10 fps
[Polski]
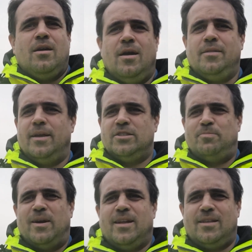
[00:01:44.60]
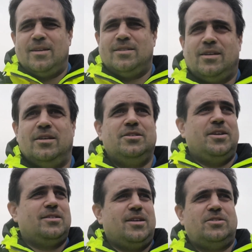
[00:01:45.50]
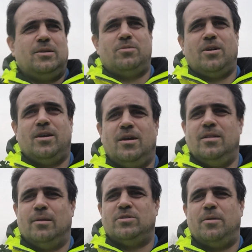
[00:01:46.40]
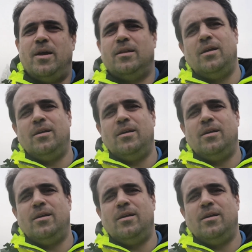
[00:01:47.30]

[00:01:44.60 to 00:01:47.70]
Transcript: Deszcz pada, teraz taki śnieg z deszczem, trochę na przemian.